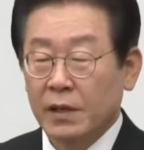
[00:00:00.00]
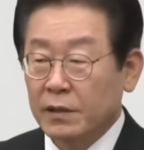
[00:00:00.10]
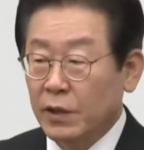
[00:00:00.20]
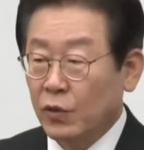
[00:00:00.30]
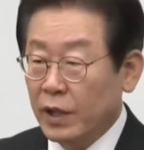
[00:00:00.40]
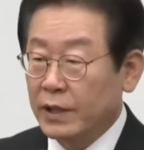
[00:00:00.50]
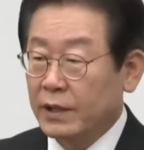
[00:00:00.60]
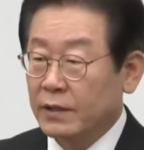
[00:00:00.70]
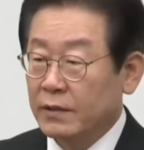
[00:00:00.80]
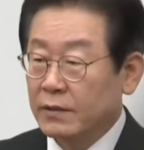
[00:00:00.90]
그런데
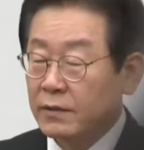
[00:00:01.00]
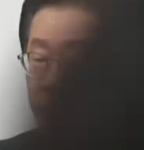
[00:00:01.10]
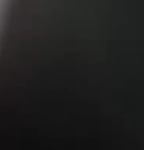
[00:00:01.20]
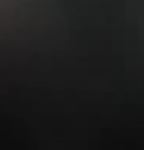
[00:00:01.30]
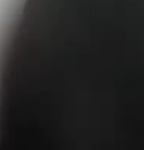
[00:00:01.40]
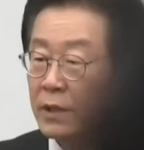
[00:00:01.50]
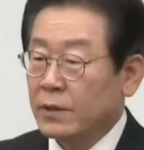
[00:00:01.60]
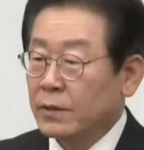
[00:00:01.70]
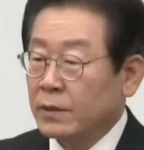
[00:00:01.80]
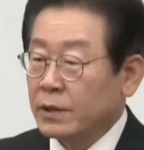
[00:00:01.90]
올해는
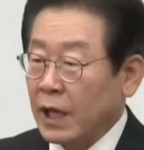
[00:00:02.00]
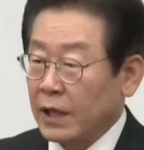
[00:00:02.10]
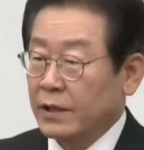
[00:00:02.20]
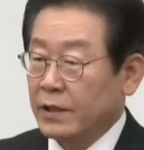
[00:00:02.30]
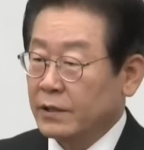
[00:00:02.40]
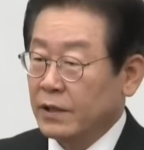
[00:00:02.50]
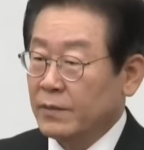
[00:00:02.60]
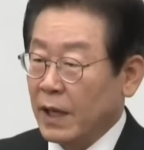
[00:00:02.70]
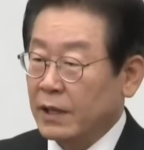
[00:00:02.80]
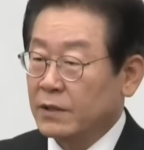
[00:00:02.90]
당연히
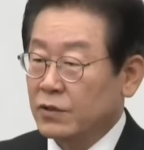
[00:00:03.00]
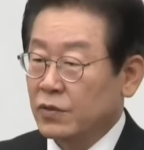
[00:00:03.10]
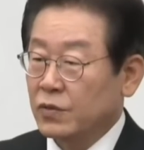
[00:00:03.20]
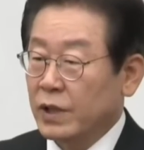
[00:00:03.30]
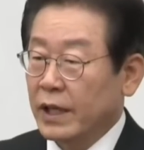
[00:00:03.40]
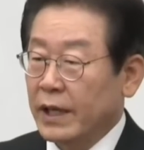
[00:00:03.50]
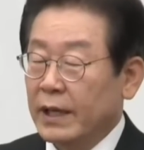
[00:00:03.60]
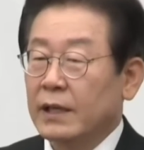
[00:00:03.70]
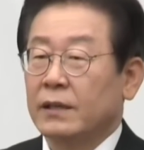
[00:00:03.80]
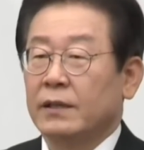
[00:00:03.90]
더 많은
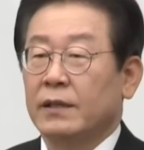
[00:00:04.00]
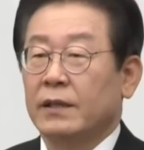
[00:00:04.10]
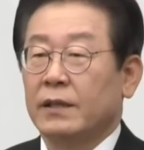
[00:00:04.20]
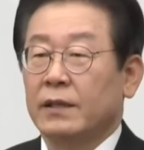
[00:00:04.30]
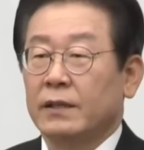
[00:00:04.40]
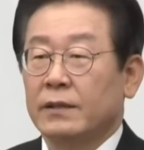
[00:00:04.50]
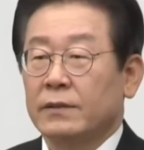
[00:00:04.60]
수의 어,